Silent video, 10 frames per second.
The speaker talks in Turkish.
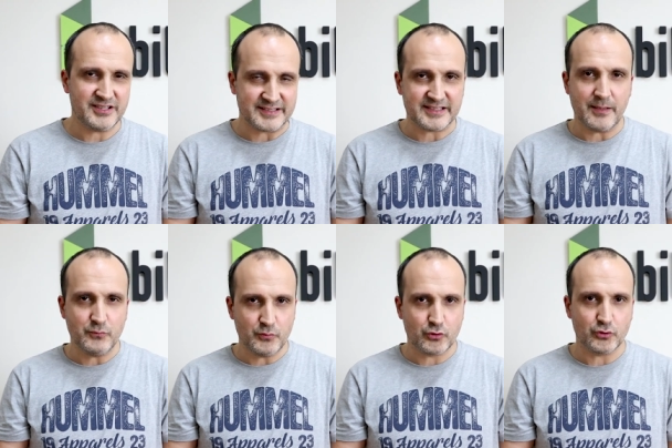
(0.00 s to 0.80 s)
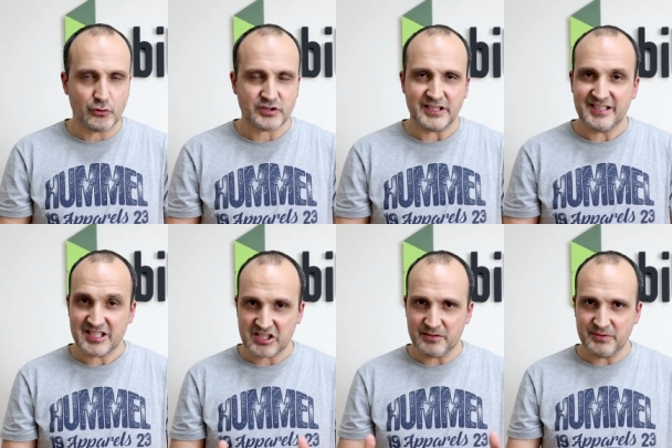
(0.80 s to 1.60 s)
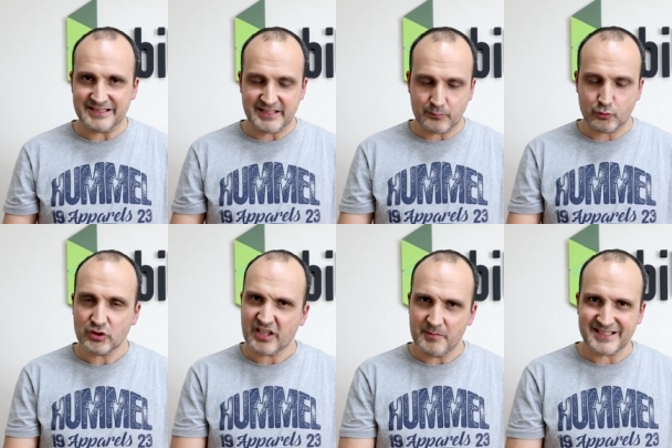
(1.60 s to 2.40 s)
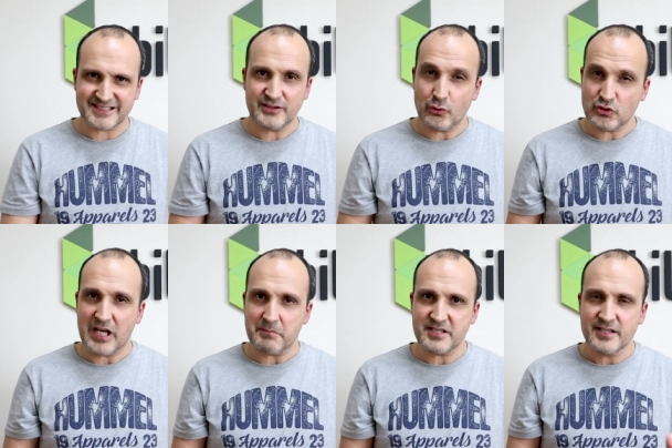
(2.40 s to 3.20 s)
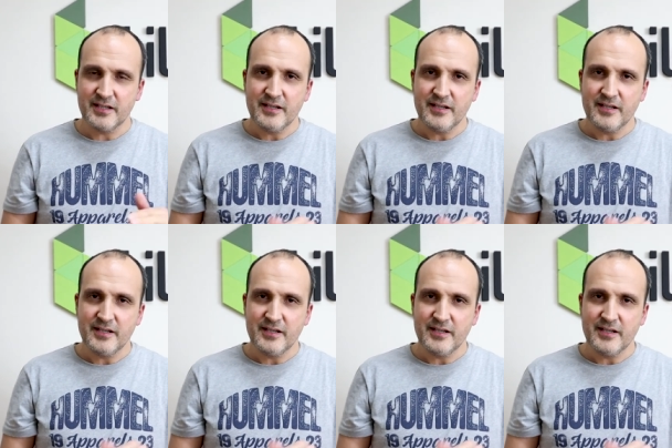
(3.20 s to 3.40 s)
Hatta mümkün olsa yetiştirebilirsek bunun kamerasına özel bir